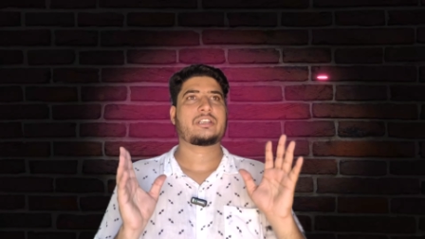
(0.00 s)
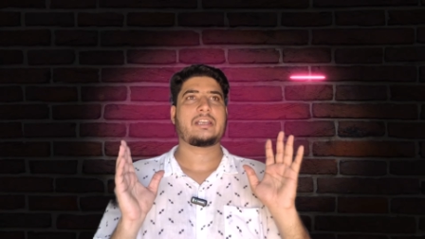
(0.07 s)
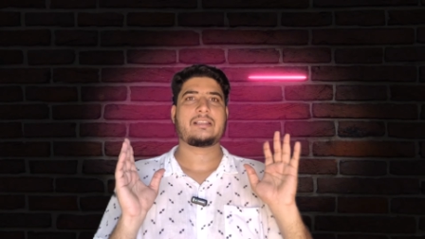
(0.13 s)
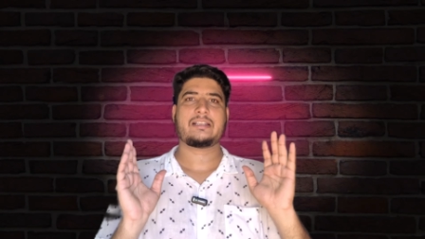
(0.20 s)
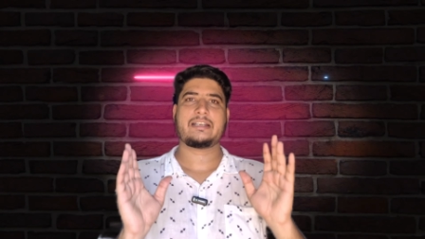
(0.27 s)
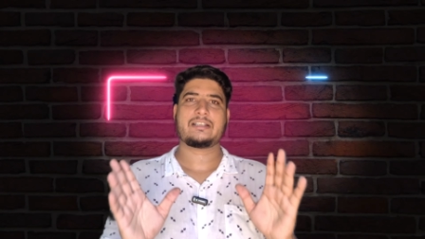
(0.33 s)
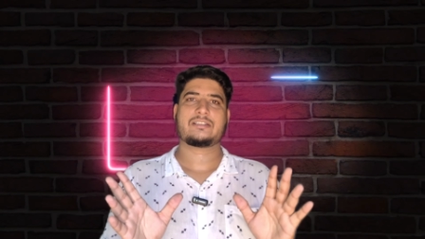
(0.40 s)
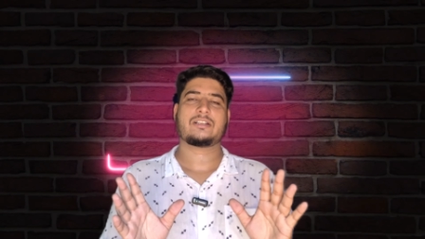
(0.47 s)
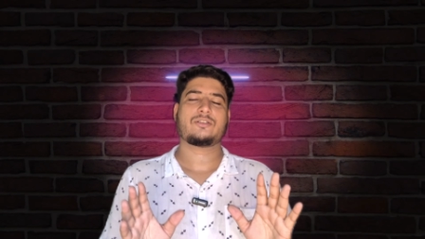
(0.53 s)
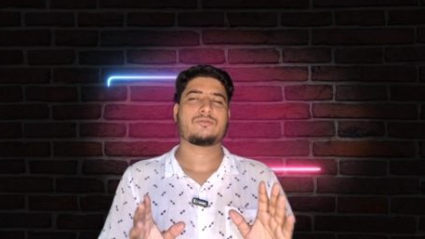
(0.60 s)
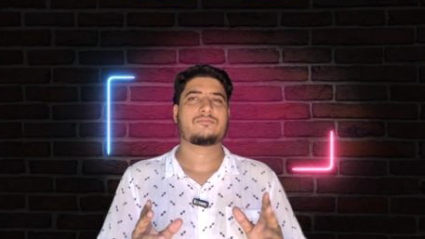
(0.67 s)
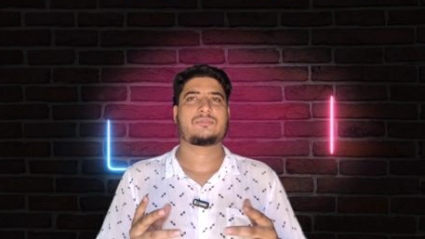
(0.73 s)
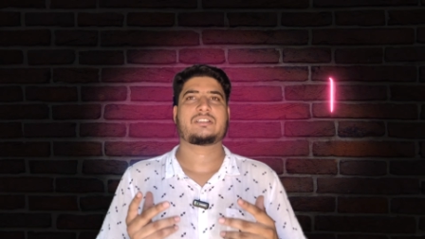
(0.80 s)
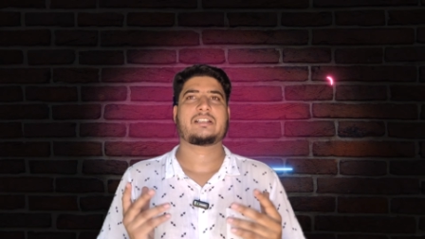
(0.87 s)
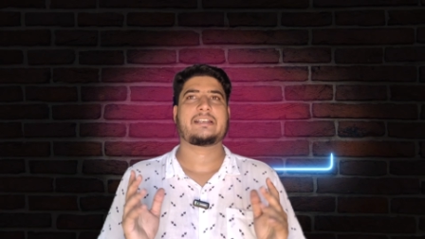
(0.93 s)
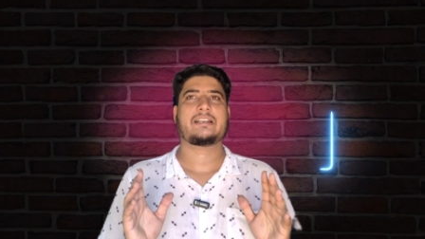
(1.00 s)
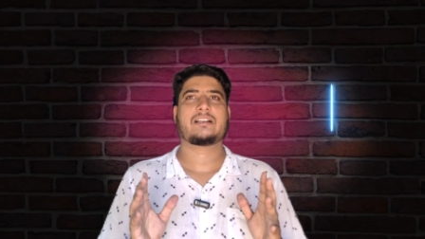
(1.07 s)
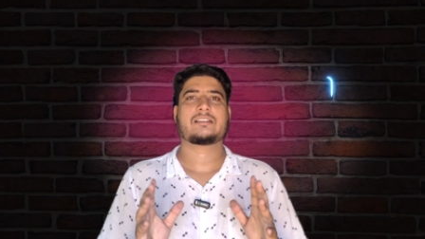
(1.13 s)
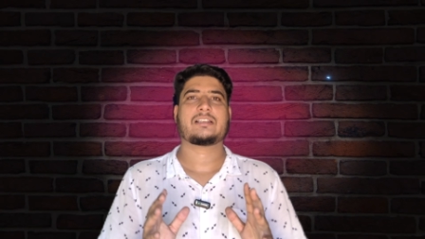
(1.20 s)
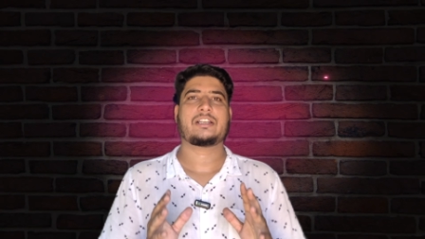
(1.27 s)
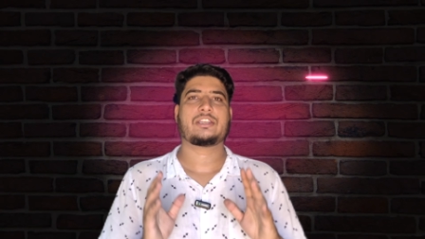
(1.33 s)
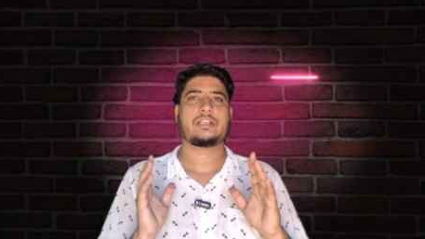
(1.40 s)
उसके अंदर ये सनरूफ मुझे
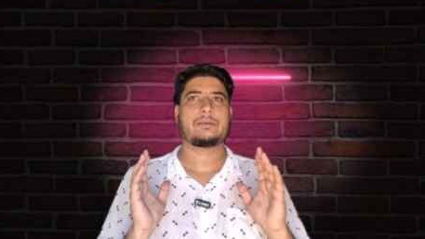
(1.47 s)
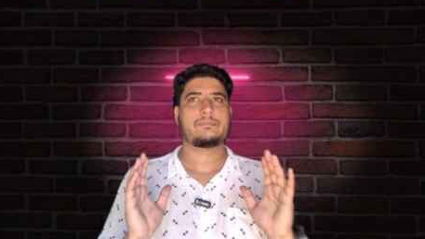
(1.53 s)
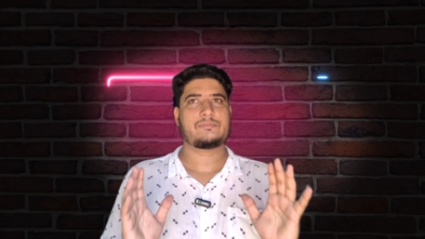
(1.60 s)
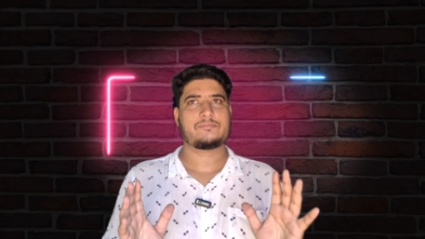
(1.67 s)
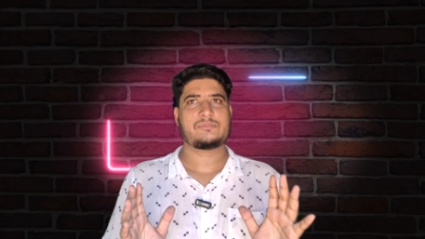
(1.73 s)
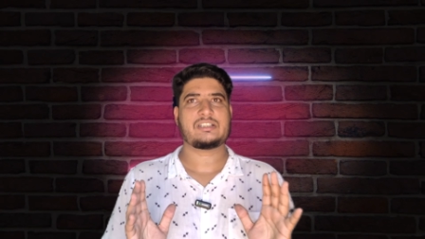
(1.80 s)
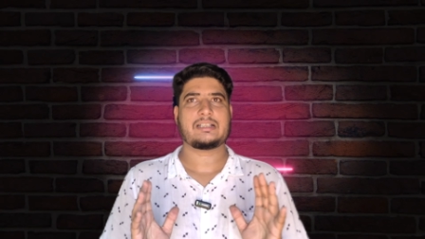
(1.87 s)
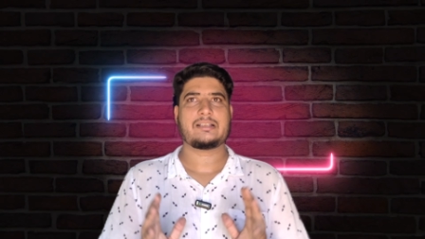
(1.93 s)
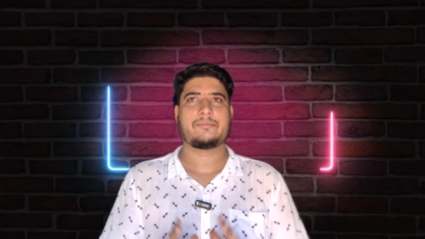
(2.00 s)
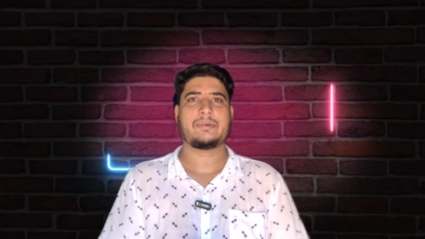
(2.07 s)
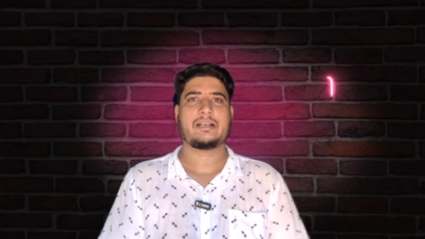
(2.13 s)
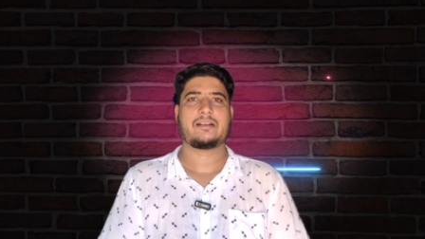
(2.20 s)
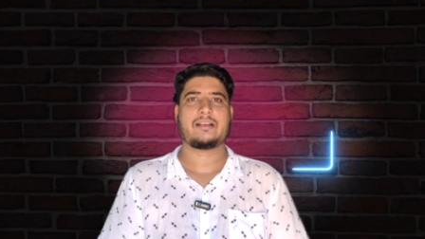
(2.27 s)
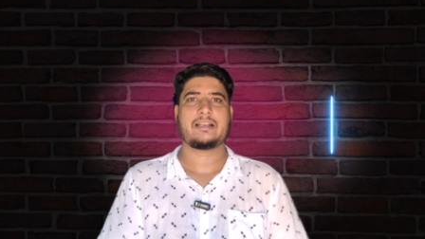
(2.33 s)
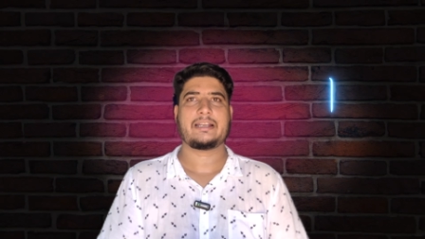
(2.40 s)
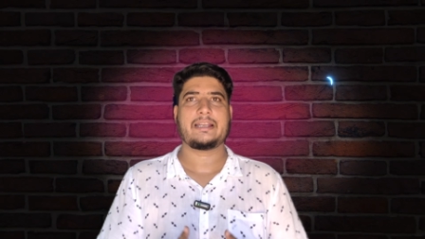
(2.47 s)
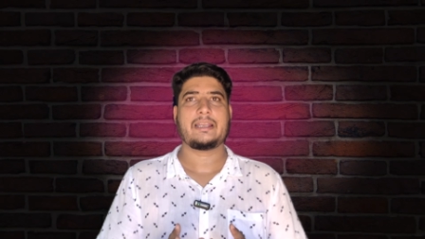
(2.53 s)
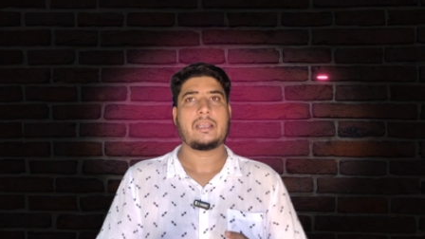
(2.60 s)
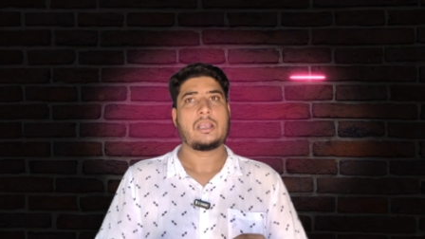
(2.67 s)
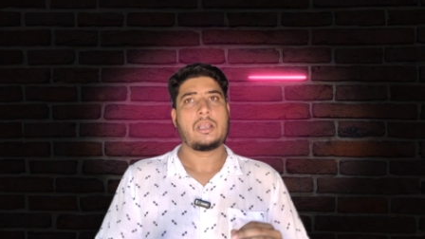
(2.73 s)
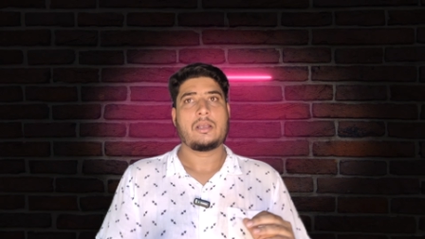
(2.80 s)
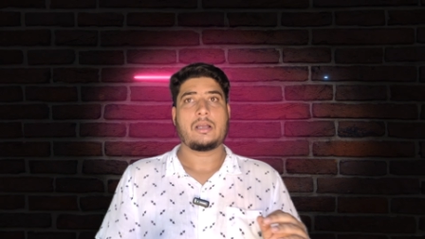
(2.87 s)
नहीं लगता इतनी ज्यादा बेटर
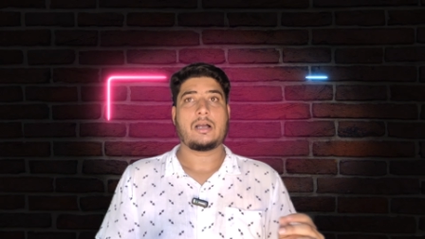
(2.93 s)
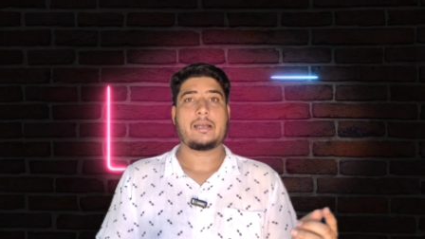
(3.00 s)
लगेगी